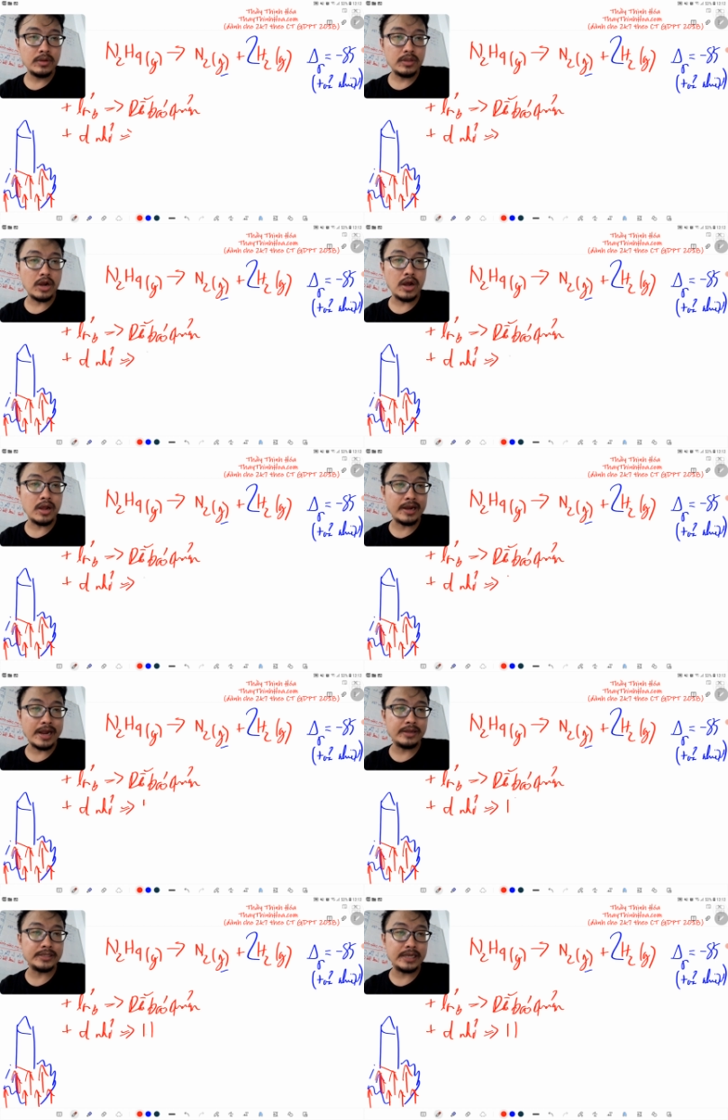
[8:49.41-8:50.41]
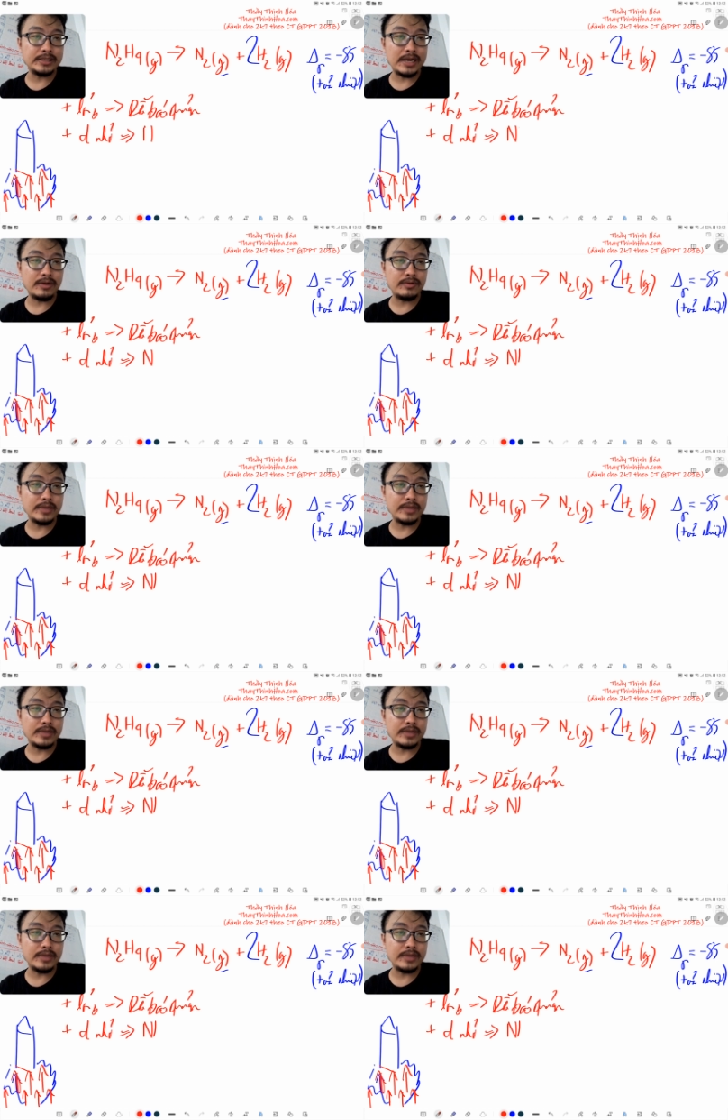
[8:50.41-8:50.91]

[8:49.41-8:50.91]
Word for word: do đó thằng này nó sẽ làm sao